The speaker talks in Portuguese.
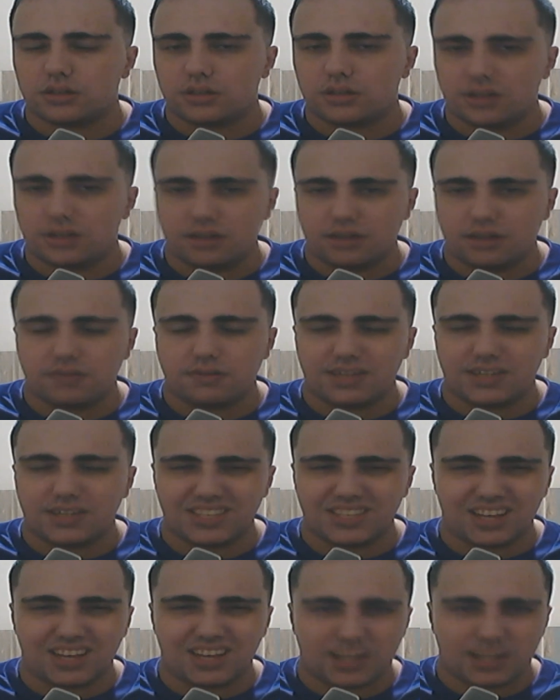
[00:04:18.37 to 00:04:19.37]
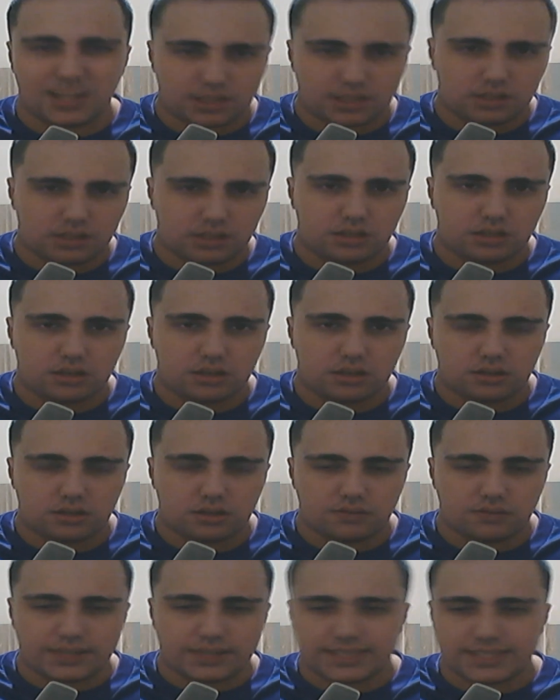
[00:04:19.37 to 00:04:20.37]
Que vacilada.
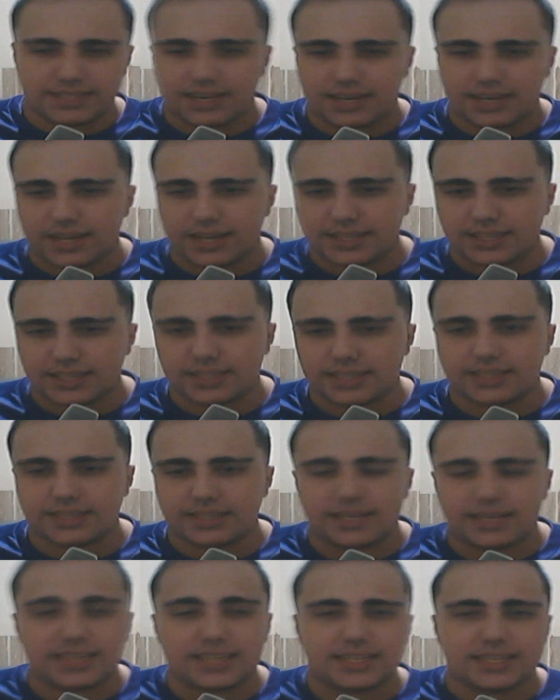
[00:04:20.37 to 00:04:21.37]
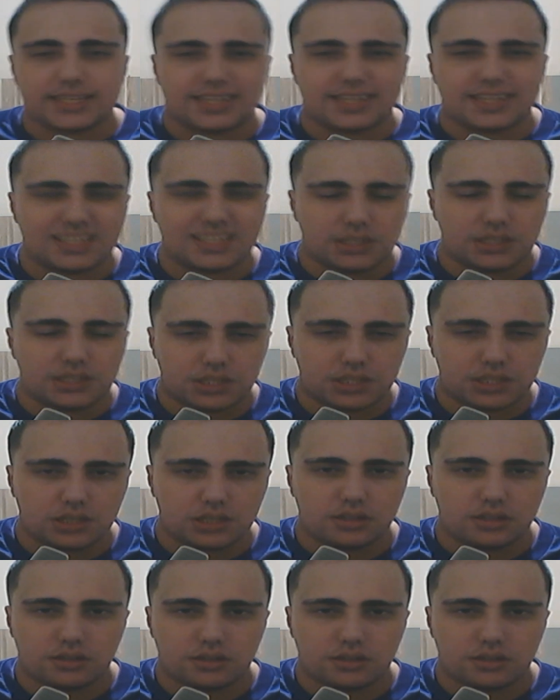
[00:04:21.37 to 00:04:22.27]
Vacilada das grandes